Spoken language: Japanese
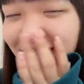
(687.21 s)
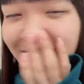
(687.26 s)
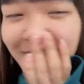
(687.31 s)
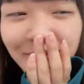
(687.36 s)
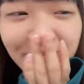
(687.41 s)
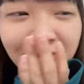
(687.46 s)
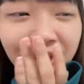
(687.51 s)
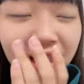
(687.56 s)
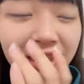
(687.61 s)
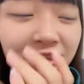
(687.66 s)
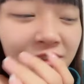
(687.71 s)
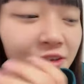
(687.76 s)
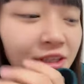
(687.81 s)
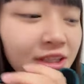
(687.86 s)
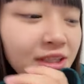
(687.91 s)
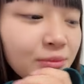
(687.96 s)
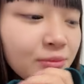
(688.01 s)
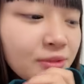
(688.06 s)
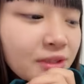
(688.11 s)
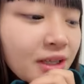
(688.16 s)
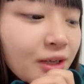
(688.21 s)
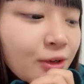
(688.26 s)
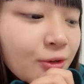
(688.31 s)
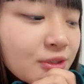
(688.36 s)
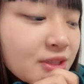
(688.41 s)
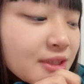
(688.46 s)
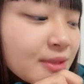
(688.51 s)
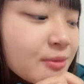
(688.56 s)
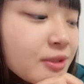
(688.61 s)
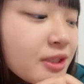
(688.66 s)
まあでもあとはでも結
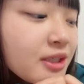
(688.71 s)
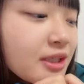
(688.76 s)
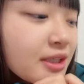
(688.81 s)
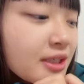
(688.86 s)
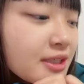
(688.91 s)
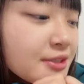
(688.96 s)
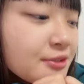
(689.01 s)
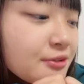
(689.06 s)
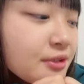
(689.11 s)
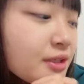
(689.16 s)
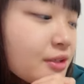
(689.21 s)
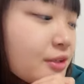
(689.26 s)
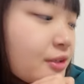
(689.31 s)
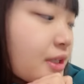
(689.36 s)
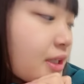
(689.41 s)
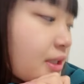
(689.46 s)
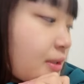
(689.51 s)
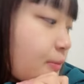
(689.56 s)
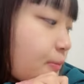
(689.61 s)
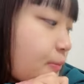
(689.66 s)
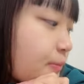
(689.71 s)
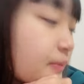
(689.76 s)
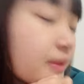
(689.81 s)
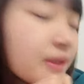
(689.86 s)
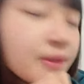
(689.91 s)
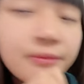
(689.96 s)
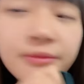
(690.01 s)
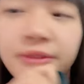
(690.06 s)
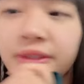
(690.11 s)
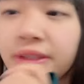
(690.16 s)
構自分でできそうなので
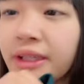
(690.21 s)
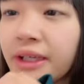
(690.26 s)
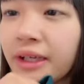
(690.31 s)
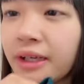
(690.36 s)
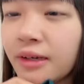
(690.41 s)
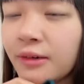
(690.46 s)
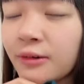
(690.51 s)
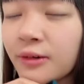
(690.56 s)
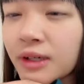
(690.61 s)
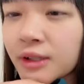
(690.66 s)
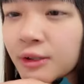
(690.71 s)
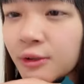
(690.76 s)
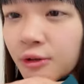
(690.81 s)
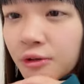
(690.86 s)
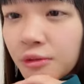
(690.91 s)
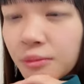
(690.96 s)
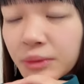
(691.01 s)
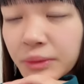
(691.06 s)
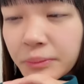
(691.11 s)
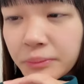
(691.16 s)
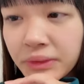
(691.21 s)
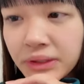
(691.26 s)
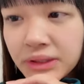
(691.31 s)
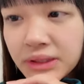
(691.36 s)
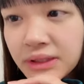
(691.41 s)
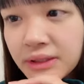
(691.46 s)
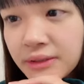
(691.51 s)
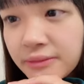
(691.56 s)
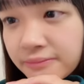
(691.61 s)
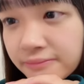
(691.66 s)
自分でやろうかと思いま
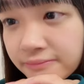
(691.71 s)
す